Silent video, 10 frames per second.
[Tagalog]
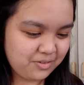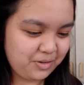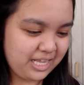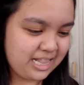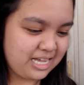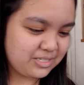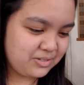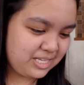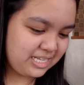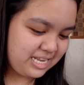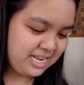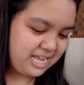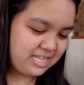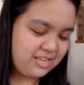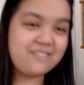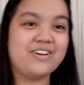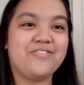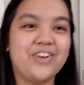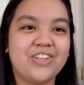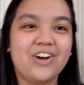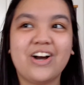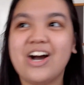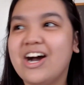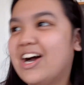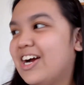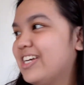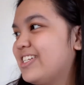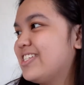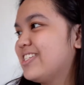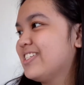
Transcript: wait lang. So, tignan na natin yung iba photo cards.